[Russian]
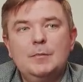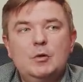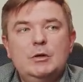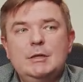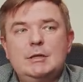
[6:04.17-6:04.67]

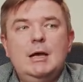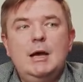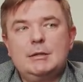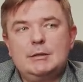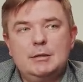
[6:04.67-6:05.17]
То есть, если
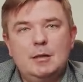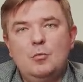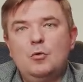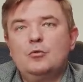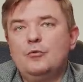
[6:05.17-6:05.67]
акции там
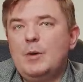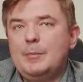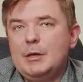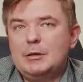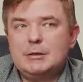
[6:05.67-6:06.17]
могут в
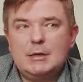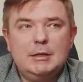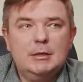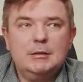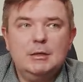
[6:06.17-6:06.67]
моменте за
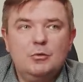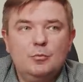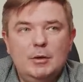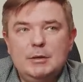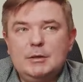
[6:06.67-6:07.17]
один день
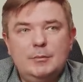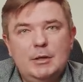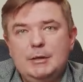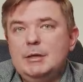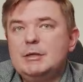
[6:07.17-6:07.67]
упасть там,
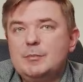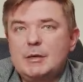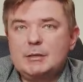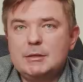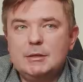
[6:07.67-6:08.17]
на
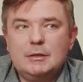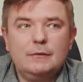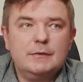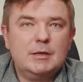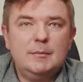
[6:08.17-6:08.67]

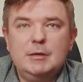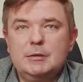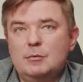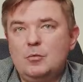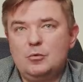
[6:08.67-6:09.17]
10%, за
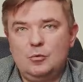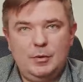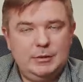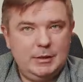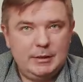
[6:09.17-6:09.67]
месяц могут
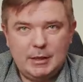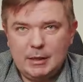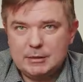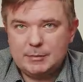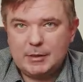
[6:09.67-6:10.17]
упасть на
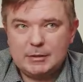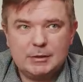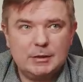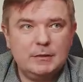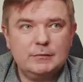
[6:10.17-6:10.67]

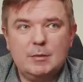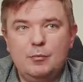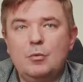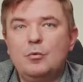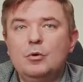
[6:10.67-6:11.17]
30%, за
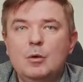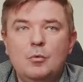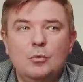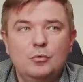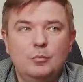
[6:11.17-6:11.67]
полгода
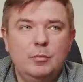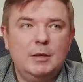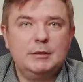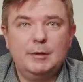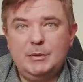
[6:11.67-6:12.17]
могут упасть на